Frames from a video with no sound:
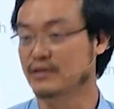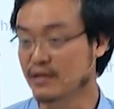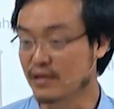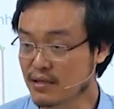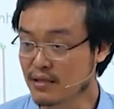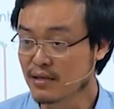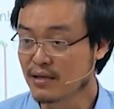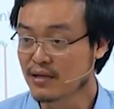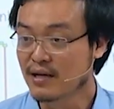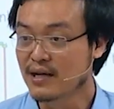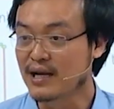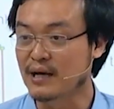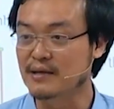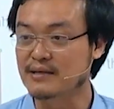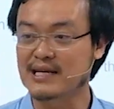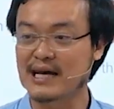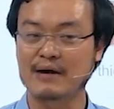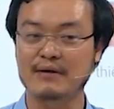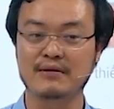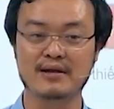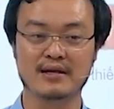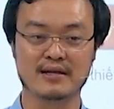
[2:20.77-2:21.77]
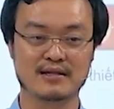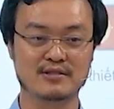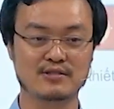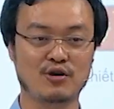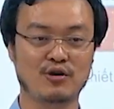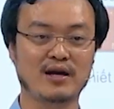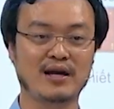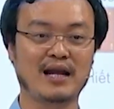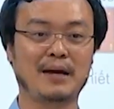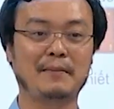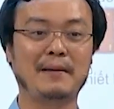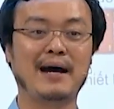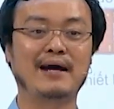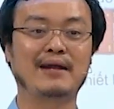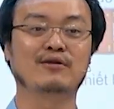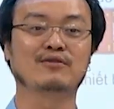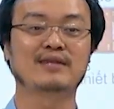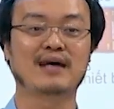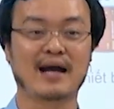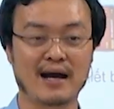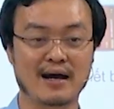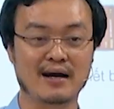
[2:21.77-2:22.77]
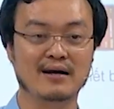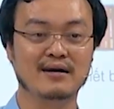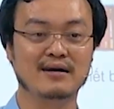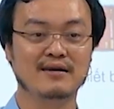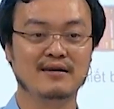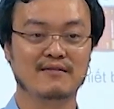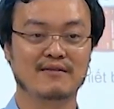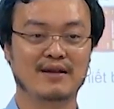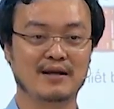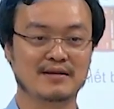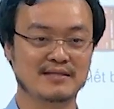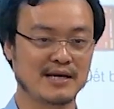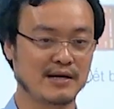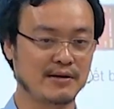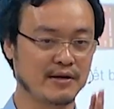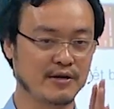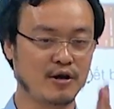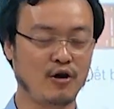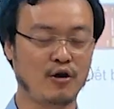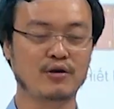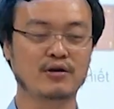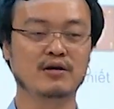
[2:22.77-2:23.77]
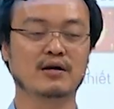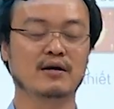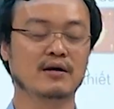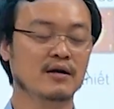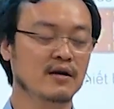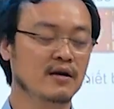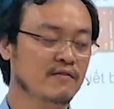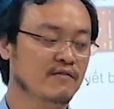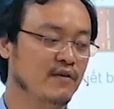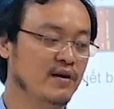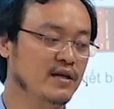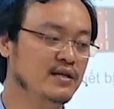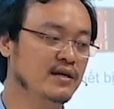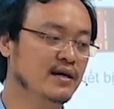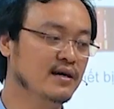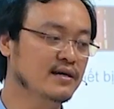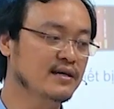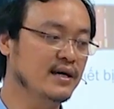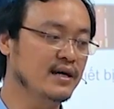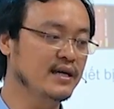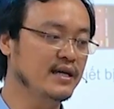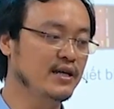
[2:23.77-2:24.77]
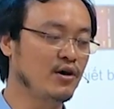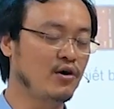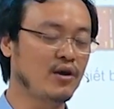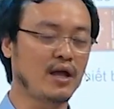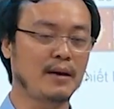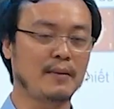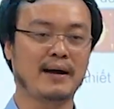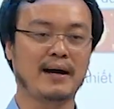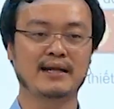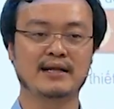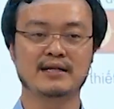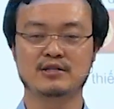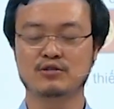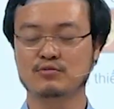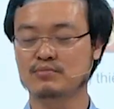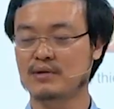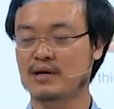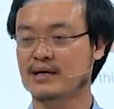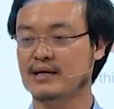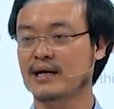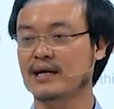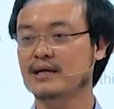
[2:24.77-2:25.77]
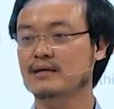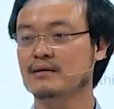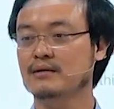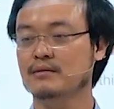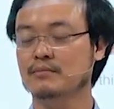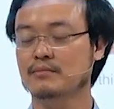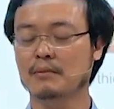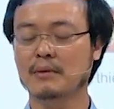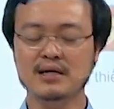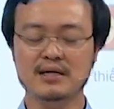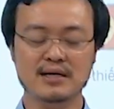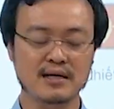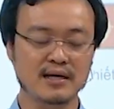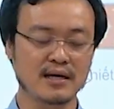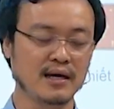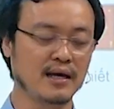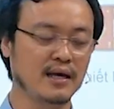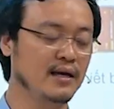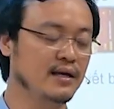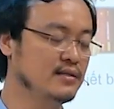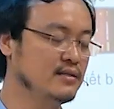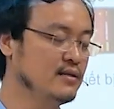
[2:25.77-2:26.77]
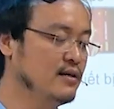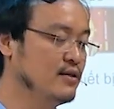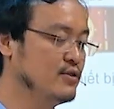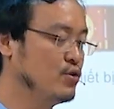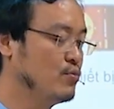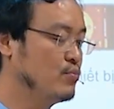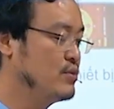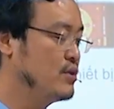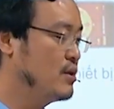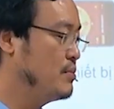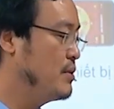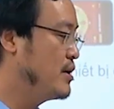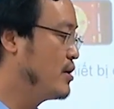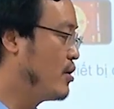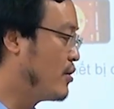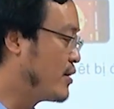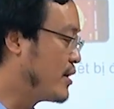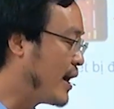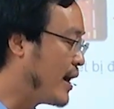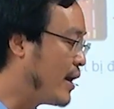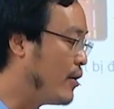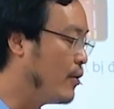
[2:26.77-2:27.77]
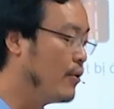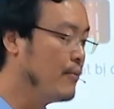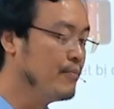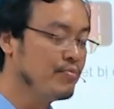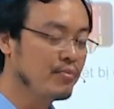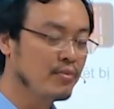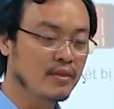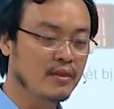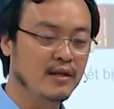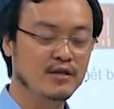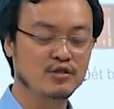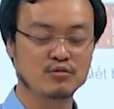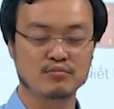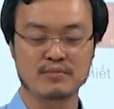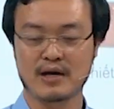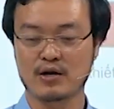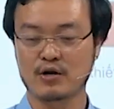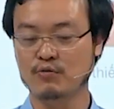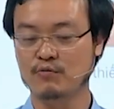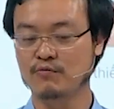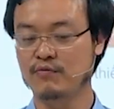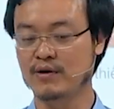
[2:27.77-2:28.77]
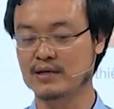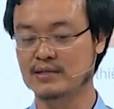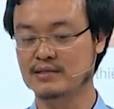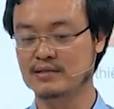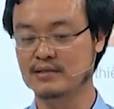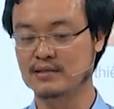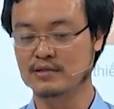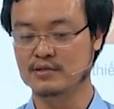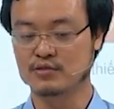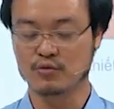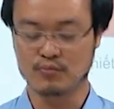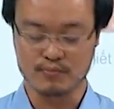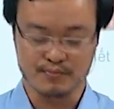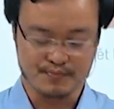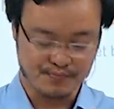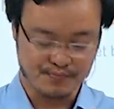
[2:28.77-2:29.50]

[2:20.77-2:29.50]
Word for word: thì đứng, làm sao để cho cái la bàn nó thẳng, làm sao để đo được. Và nhớ rằng khi đo la bàn thì chúng ta cách bất kỳ sử dụng thiết bị đo nào thì chúng ta cũng phải sử dụng